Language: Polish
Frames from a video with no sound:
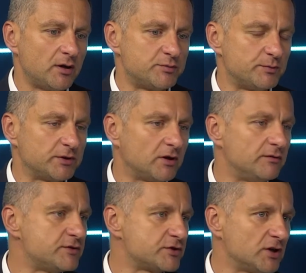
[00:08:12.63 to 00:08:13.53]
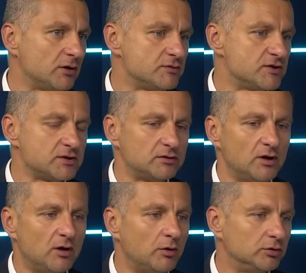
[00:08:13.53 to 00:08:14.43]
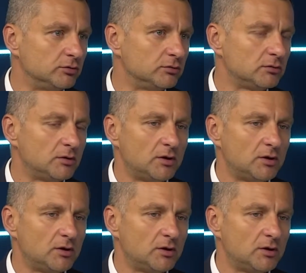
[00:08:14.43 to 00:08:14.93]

przypadkowy strzał ze strony OMON-u